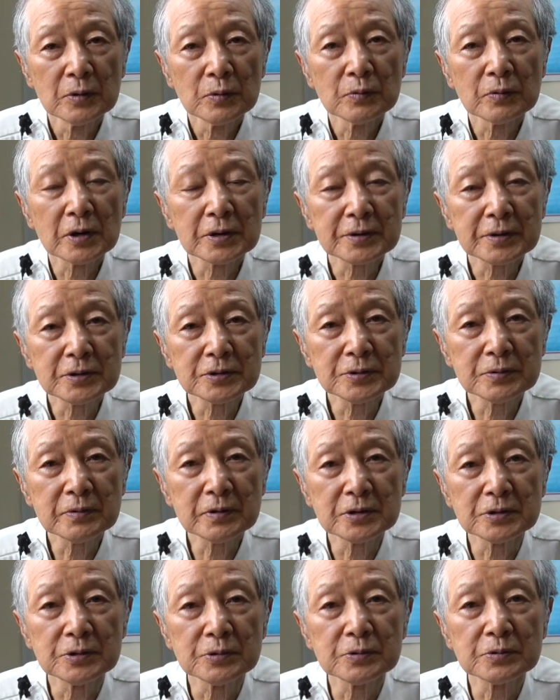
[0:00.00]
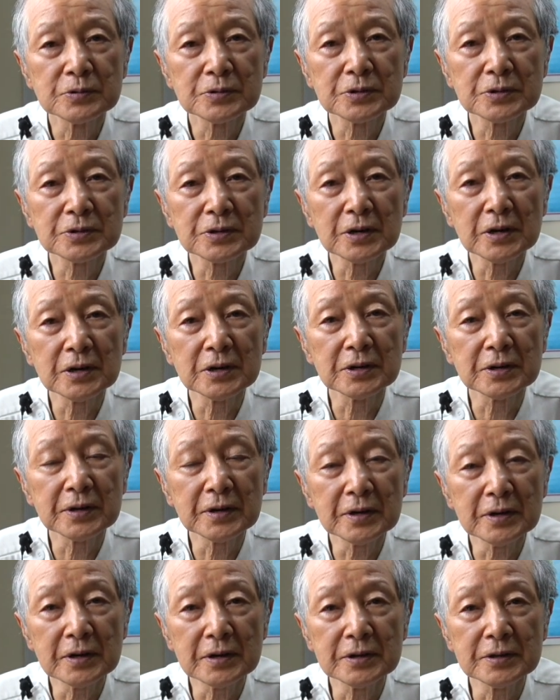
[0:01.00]
私は言っちゃい
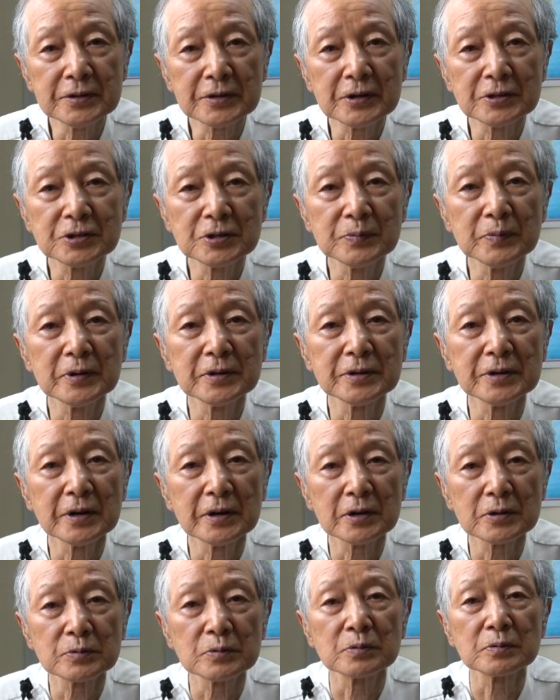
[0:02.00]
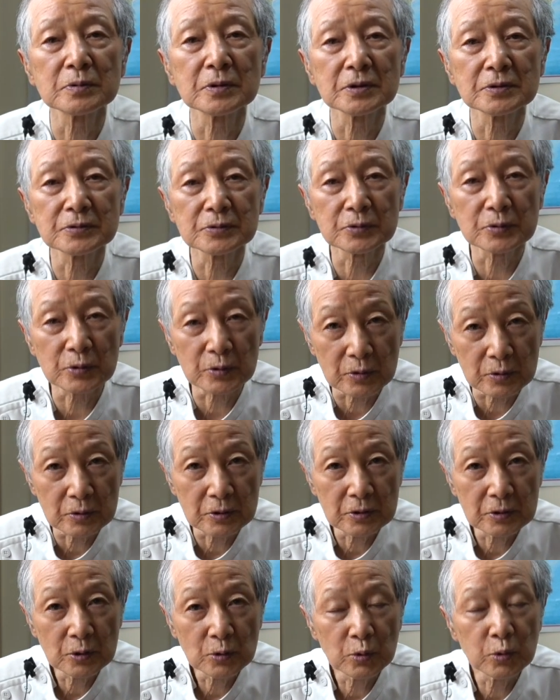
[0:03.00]
けない立場にあるんですよ、
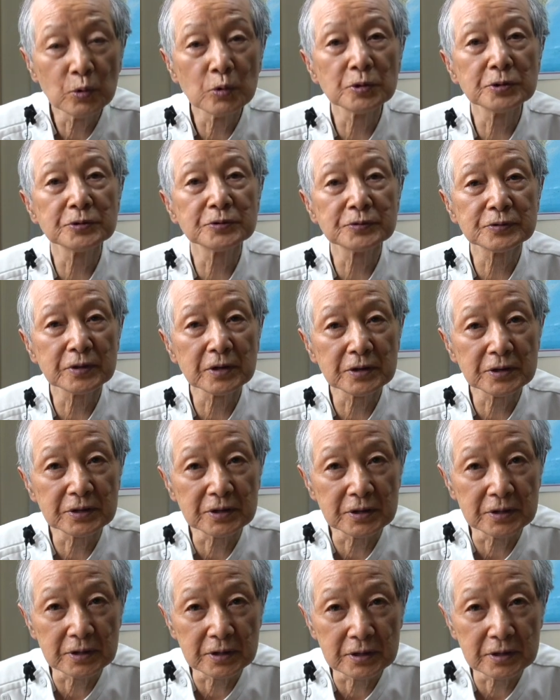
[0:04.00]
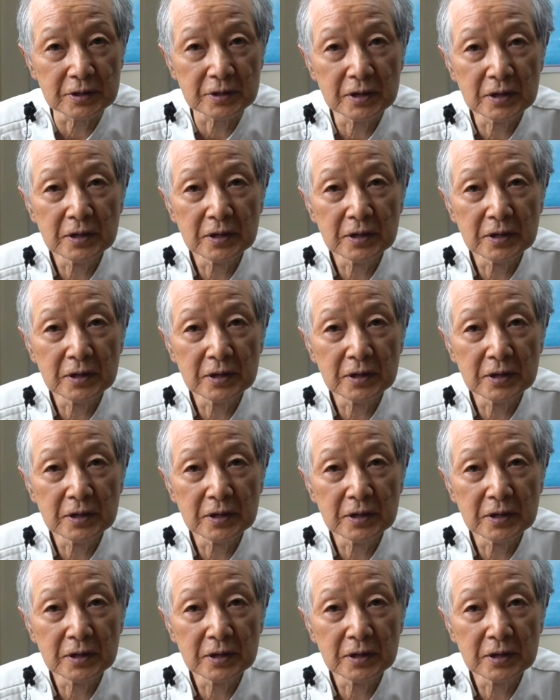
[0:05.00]
法律的に。